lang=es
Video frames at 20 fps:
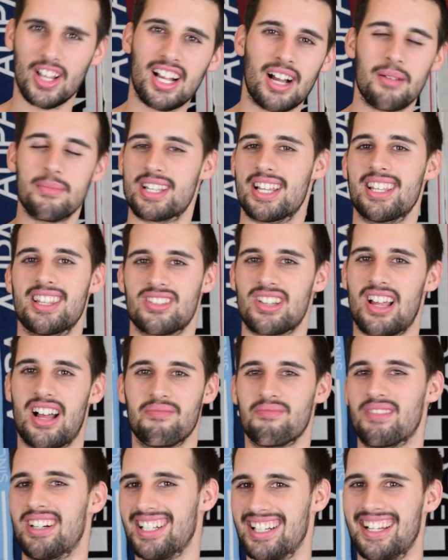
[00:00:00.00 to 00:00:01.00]
qué camiseta, o
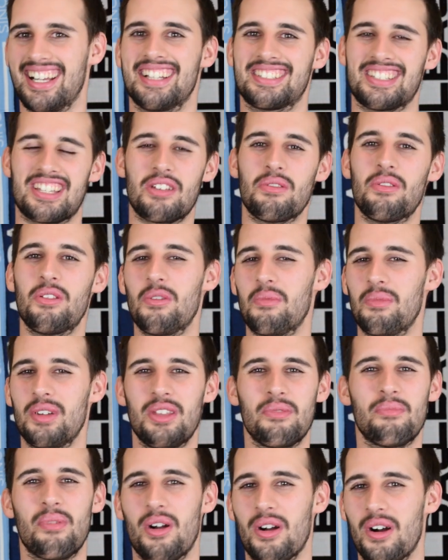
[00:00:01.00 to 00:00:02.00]
sea, está siendo un
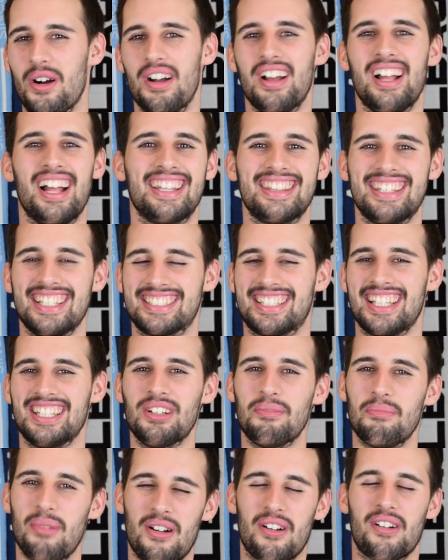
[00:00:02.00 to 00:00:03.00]
vídeo un poco
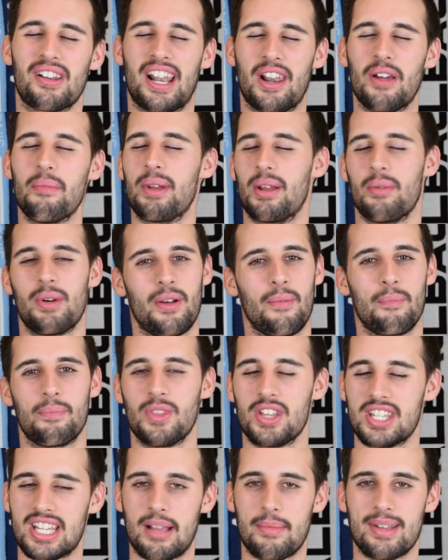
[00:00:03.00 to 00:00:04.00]
distinto, un poco raro, pero bueno,
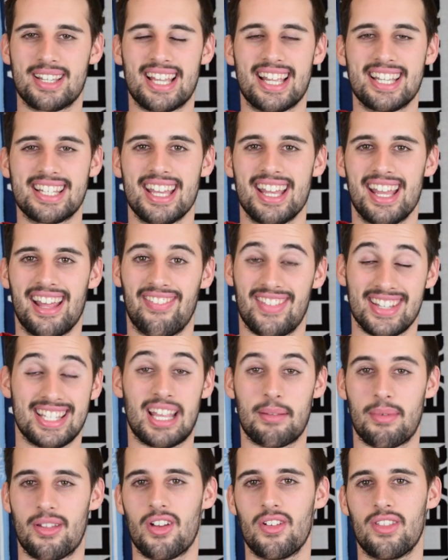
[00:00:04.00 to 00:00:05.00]
no sé qué pensáis de
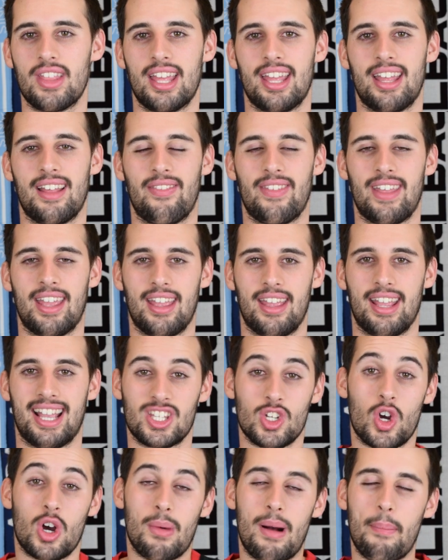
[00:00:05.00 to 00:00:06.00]
esta equipación de,
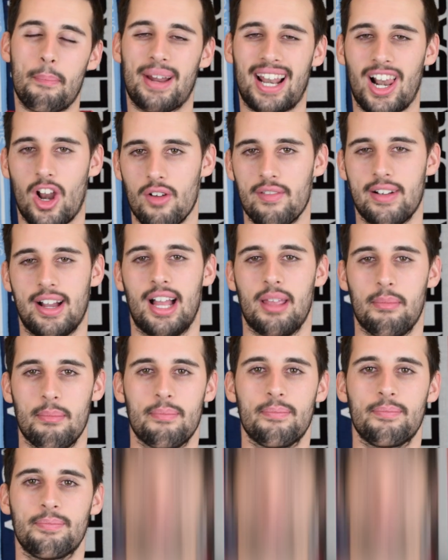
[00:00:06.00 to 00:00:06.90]
Cacho Joma para el Hoffenheim.